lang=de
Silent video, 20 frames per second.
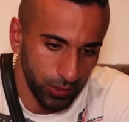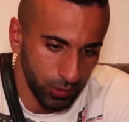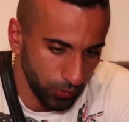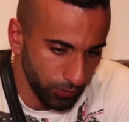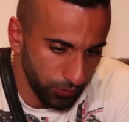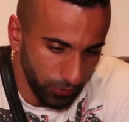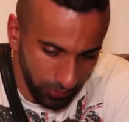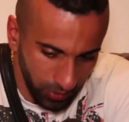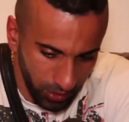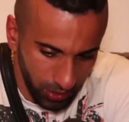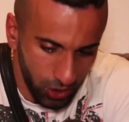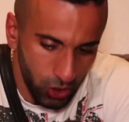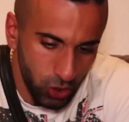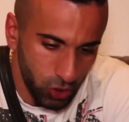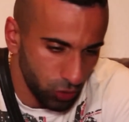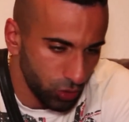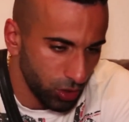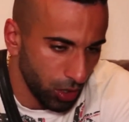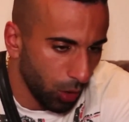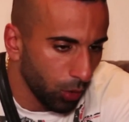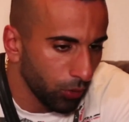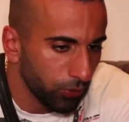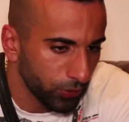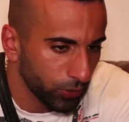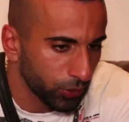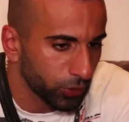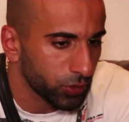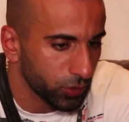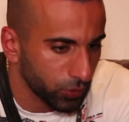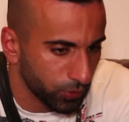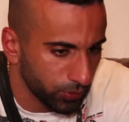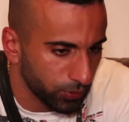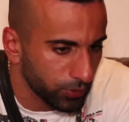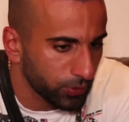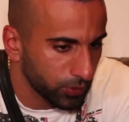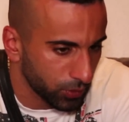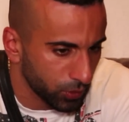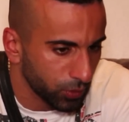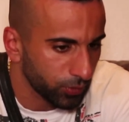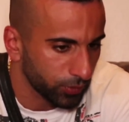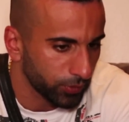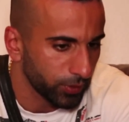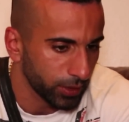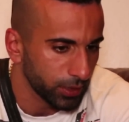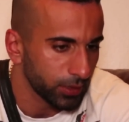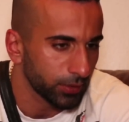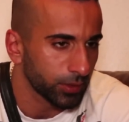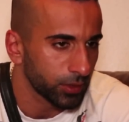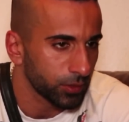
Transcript: So wirklich zu kaufen und so, so weißt du,